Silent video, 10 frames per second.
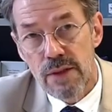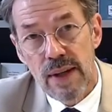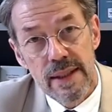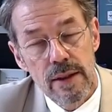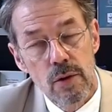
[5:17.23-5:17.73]

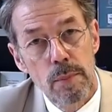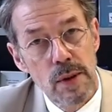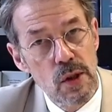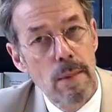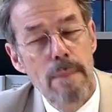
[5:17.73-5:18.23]
in weiteren
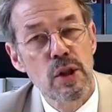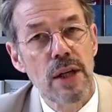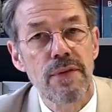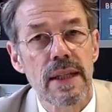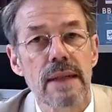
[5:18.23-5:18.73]
Ruhrpots nochmal
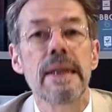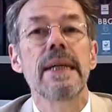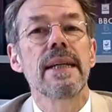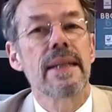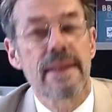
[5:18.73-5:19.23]
beschäftigen.
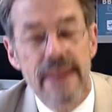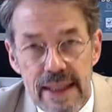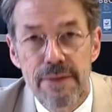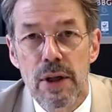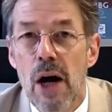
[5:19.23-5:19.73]
Ich
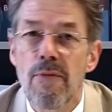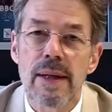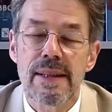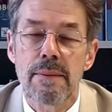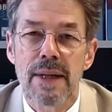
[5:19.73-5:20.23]
danke für Ihre
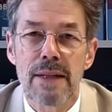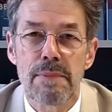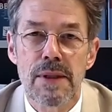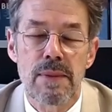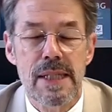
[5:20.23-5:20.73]

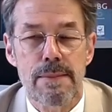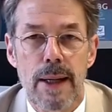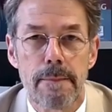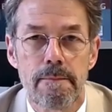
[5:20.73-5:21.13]
Aufmerksamkeit. Bis zum nächsten